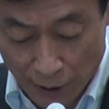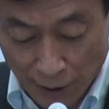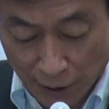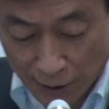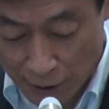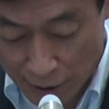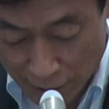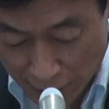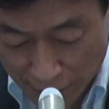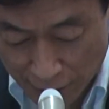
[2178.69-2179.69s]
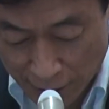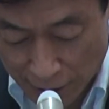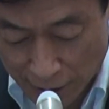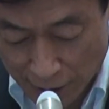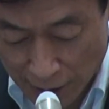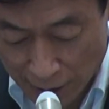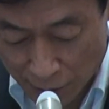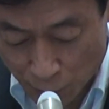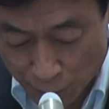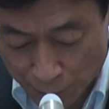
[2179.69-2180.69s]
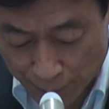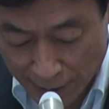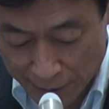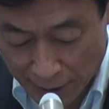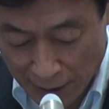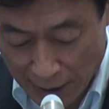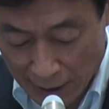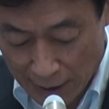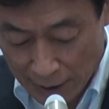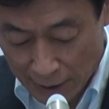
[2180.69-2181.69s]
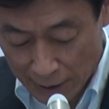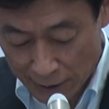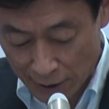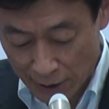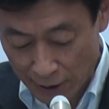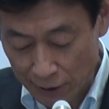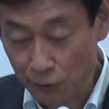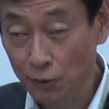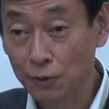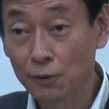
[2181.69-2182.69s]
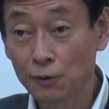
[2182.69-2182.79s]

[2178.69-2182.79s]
えー、克服フェーズから低減化と